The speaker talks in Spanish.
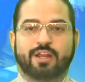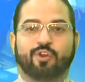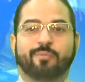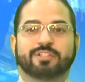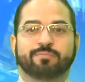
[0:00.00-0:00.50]

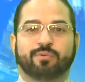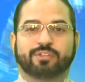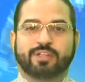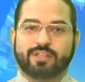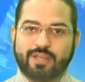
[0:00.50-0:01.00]
lo más
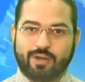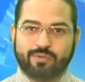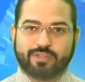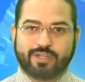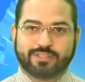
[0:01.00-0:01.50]
importante y algo
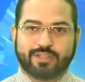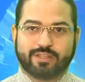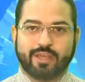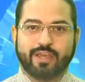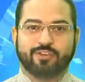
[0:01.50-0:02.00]

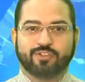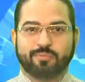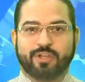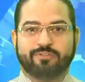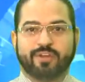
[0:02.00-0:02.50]
interesante. Yo soy
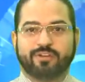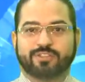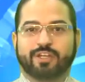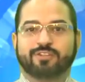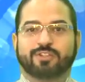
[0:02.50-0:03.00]
Miguel Fierro,
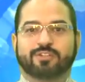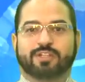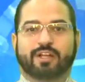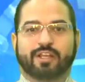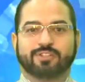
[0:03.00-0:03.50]
síganos en
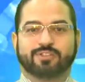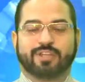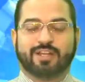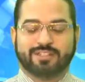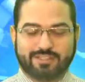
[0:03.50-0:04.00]
nuestras redes
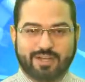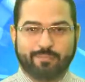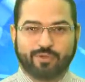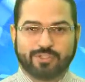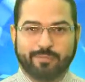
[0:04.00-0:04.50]
sociales. Hasta la
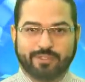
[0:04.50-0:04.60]
próxima.